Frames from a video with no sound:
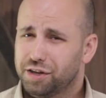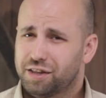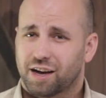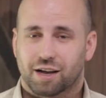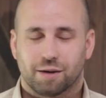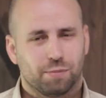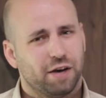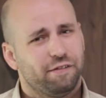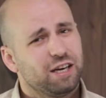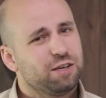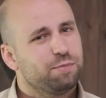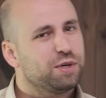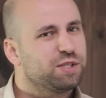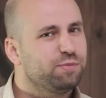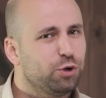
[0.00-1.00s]
Итак,
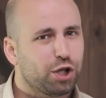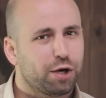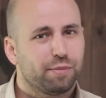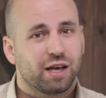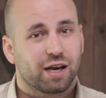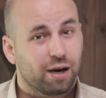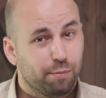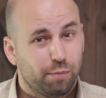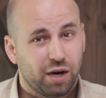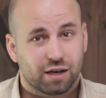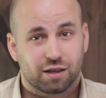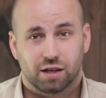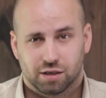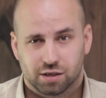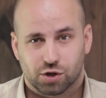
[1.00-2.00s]
давайте посмотрим на
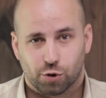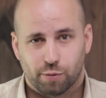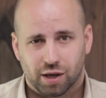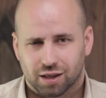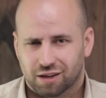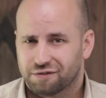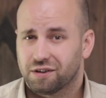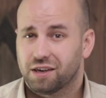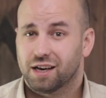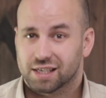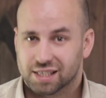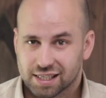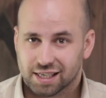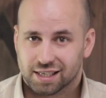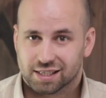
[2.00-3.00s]
комплект инструментов и
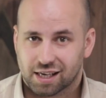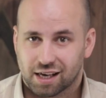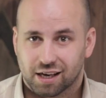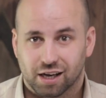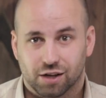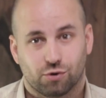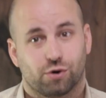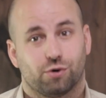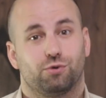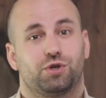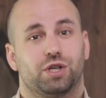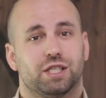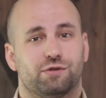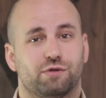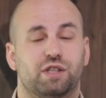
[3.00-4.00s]
оснастки, которые
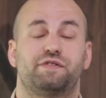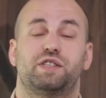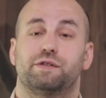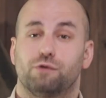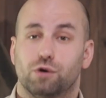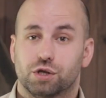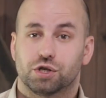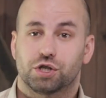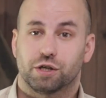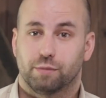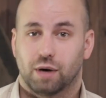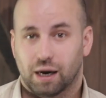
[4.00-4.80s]
участвуют в сегодняшнем